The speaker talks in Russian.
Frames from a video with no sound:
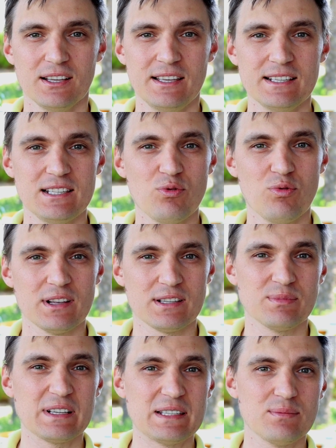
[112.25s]
Если у
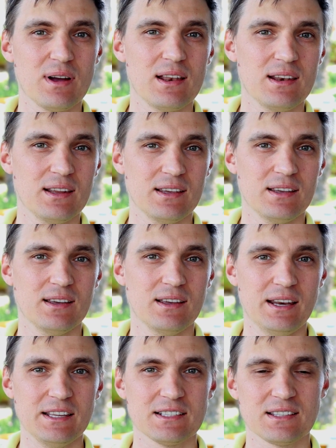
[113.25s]
вас максимальный
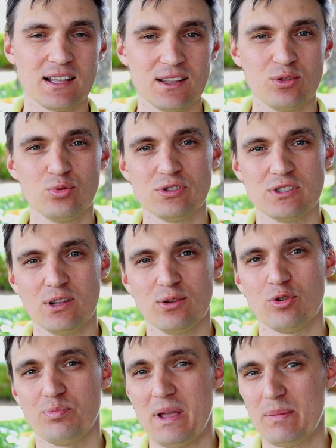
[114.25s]
риск на одну
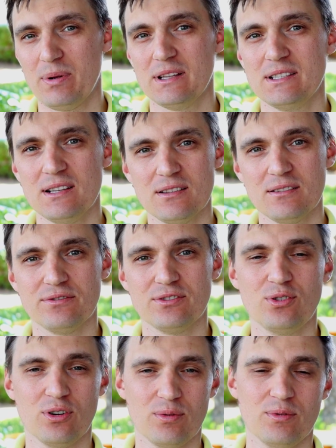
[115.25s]
сделку 5%,
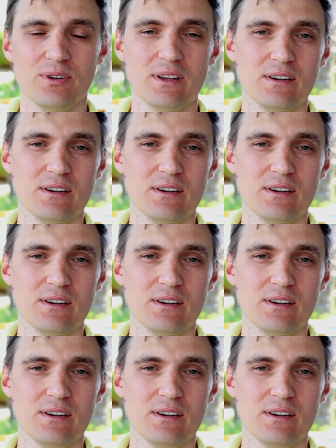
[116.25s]
все.